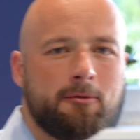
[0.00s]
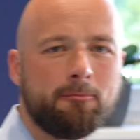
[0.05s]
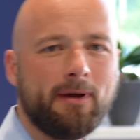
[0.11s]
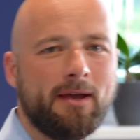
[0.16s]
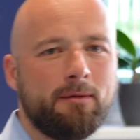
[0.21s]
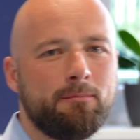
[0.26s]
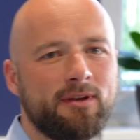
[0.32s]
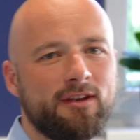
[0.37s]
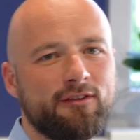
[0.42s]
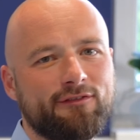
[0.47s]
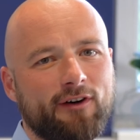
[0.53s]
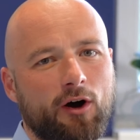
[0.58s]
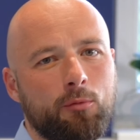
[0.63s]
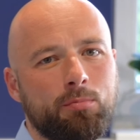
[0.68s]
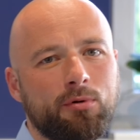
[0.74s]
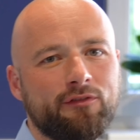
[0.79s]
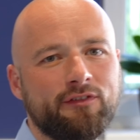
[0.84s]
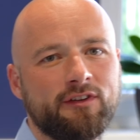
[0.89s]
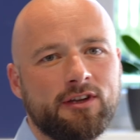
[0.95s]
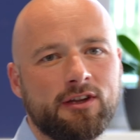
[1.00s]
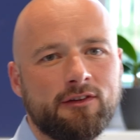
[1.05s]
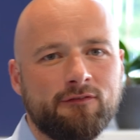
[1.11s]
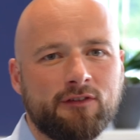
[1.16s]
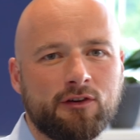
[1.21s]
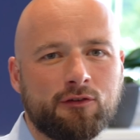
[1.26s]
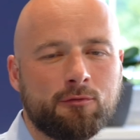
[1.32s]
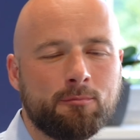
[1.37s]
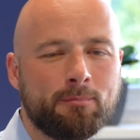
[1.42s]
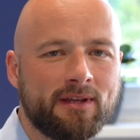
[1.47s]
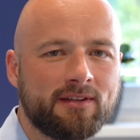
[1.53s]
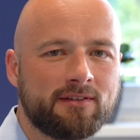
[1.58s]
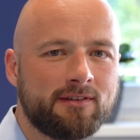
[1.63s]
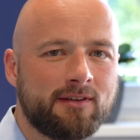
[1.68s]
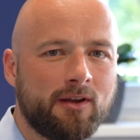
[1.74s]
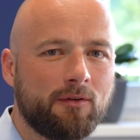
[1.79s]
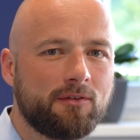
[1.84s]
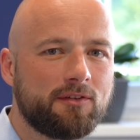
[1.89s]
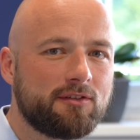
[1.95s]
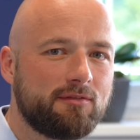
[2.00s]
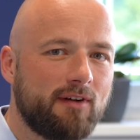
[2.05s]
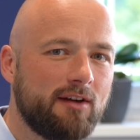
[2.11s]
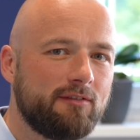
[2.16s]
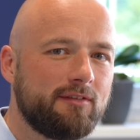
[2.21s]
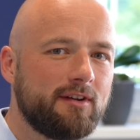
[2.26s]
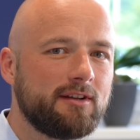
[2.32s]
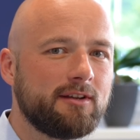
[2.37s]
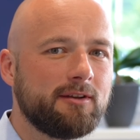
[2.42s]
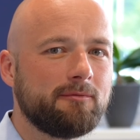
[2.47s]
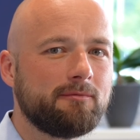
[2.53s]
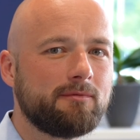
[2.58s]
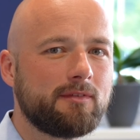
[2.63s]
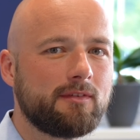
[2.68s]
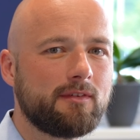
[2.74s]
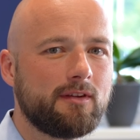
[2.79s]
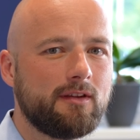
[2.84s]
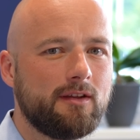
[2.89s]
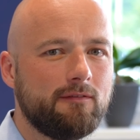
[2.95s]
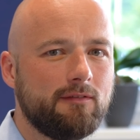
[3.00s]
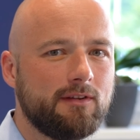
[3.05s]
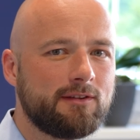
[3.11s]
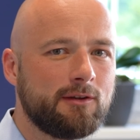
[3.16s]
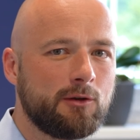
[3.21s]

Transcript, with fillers: Bei MPTV profitieren wir vom Besten aus zwei Welten. Wir